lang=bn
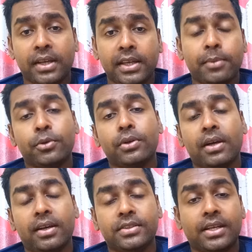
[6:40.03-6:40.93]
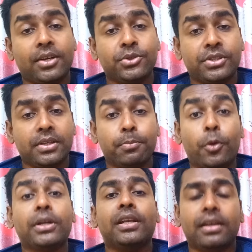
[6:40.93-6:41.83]
এবং যারা হচ্ছে
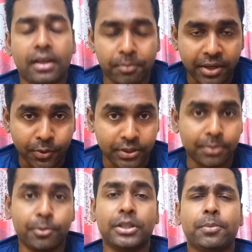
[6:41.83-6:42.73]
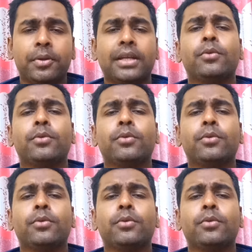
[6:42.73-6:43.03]
মডেল আমরা এক কথায় বলতে পারি